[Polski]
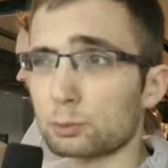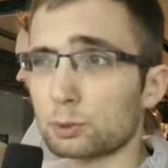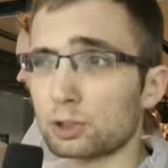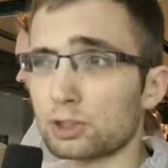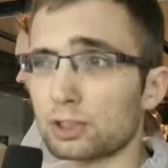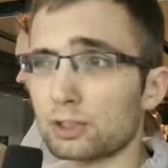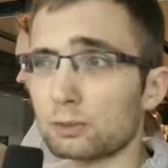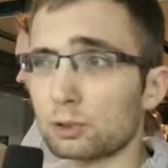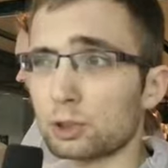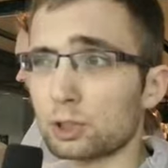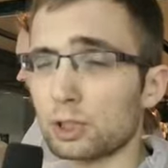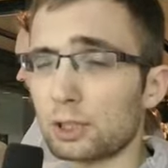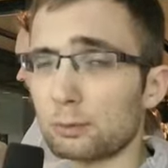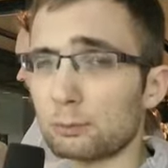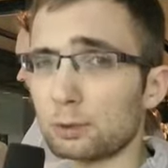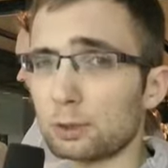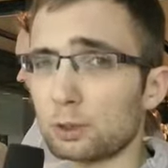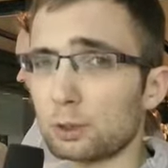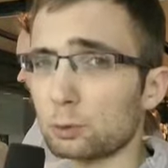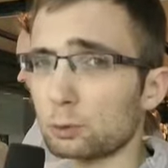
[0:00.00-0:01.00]

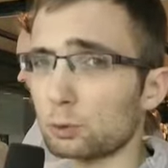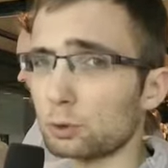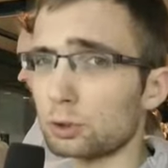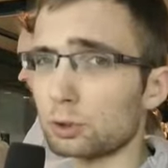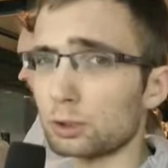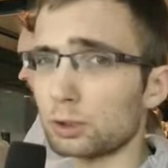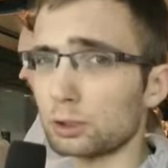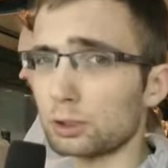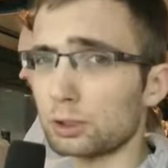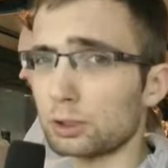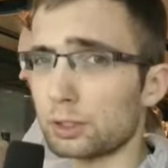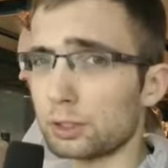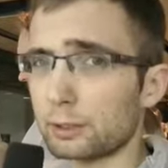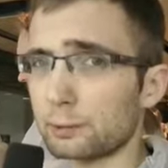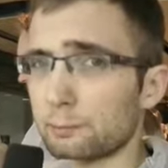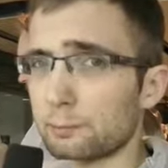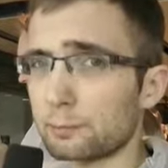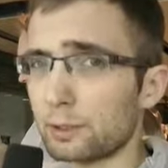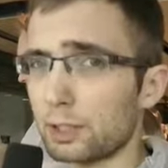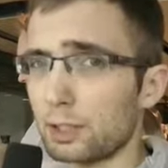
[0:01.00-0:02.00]
przedstawicielami kilku innych
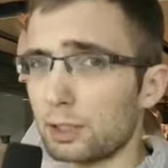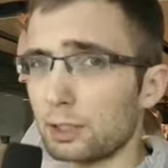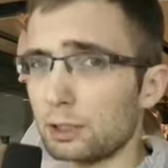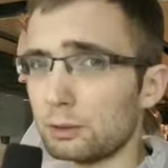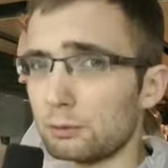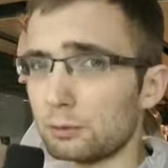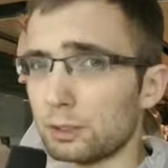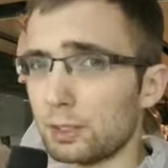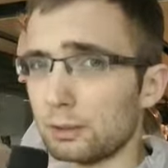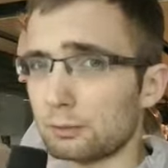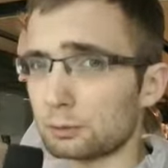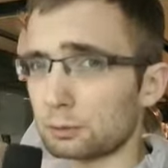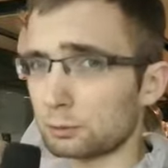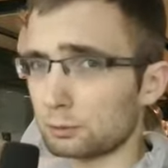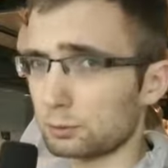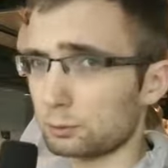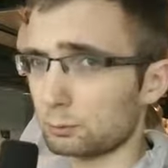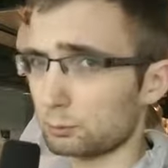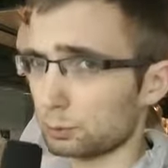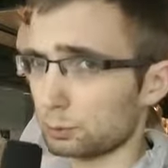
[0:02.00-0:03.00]
gier i
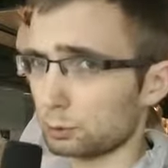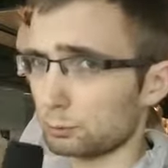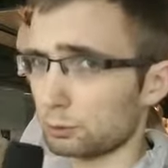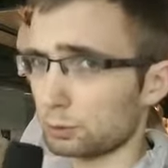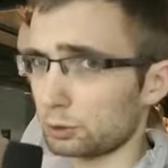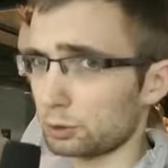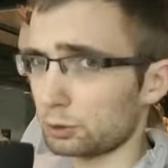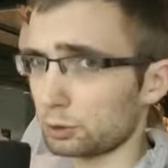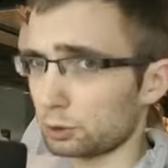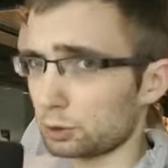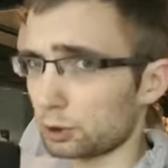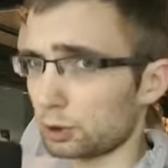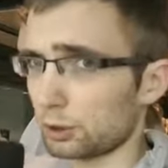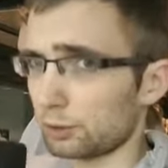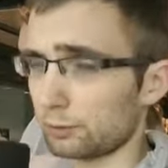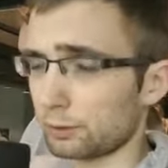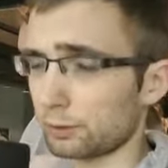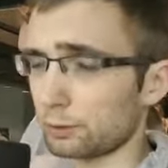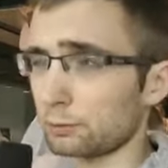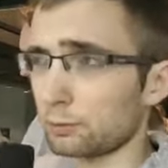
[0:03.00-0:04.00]
wydawców i może będzie coś
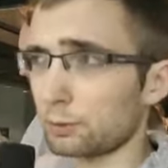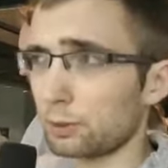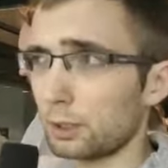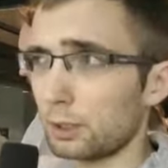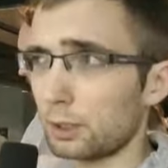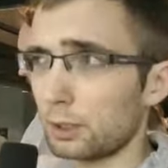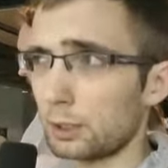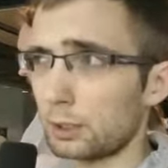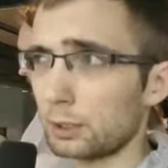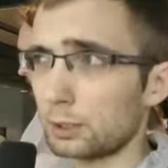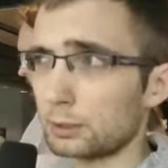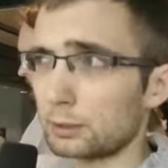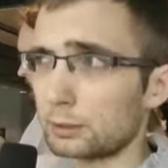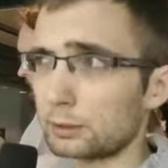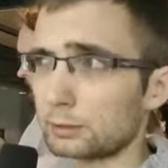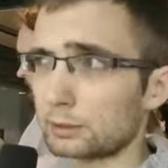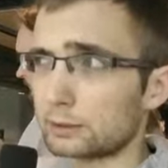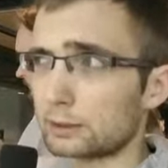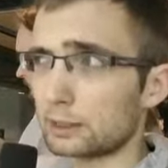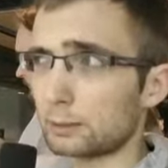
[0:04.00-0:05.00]
ciekawego.
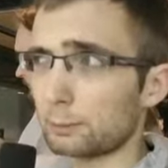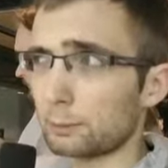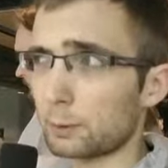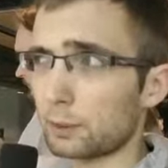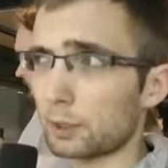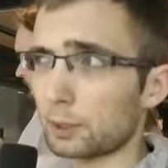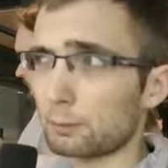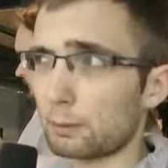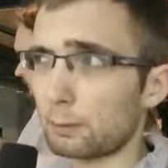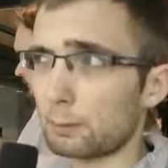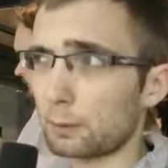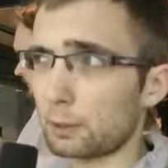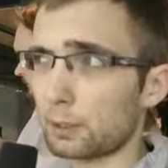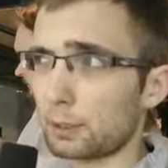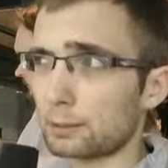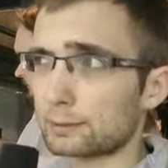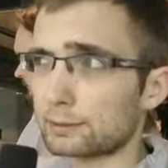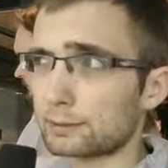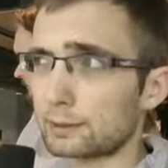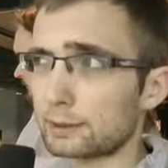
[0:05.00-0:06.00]
CD Projekt ma
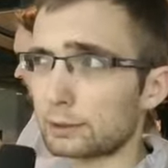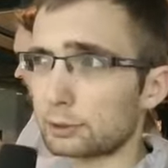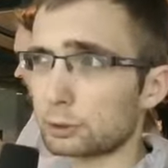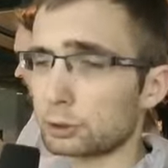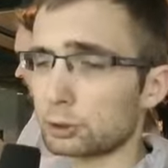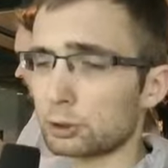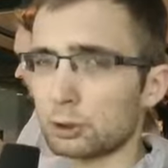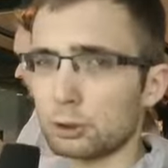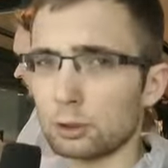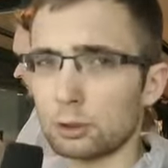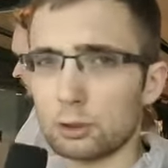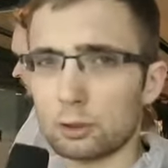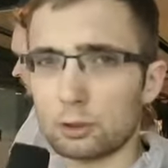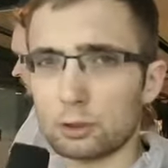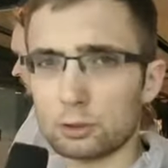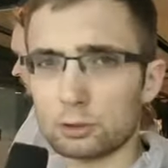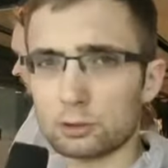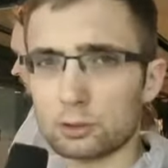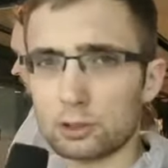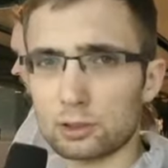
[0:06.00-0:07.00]
pokazać
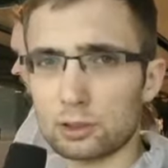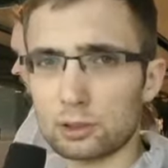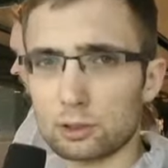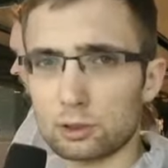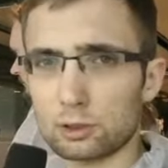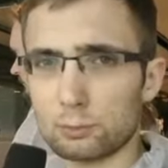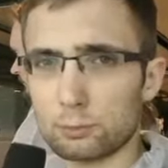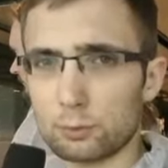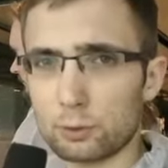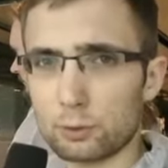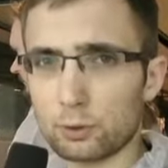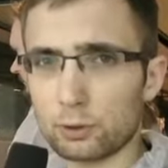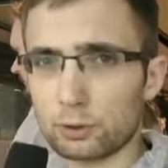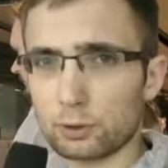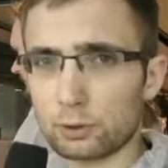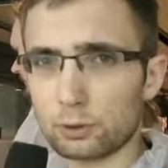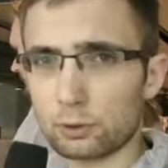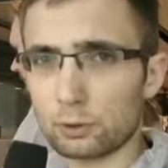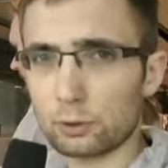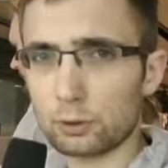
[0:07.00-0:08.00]
ostateczny
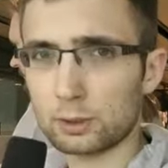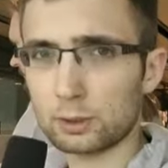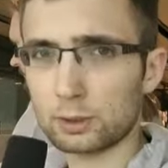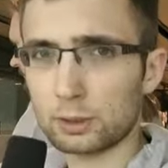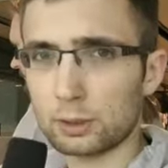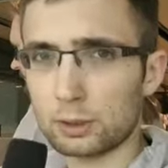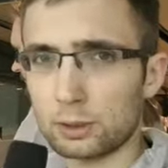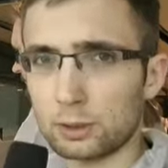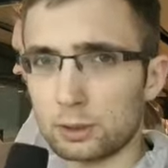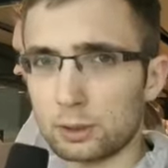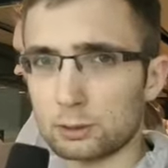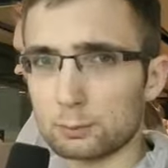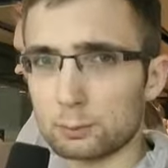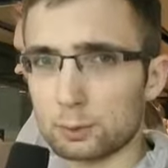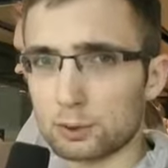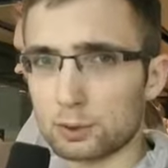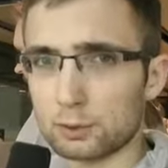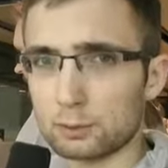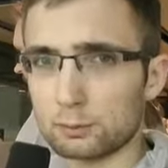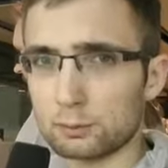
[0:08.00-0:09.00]
projekt okładki
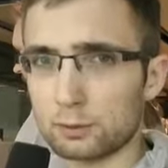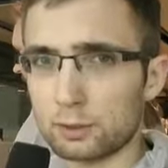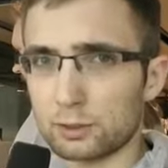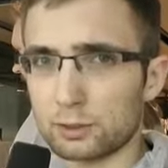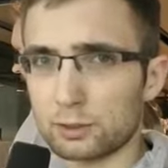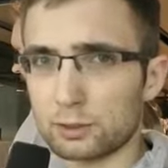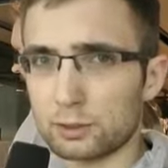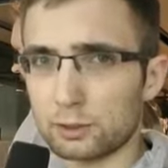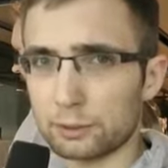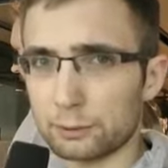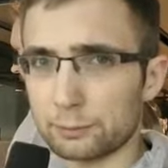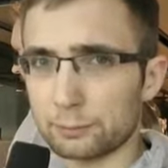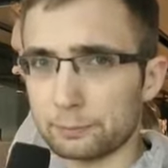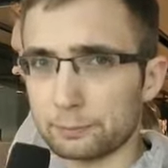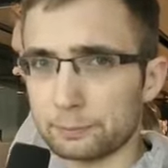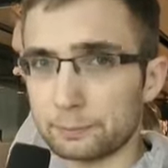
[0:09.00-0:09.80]
Xboxowej wersji gry.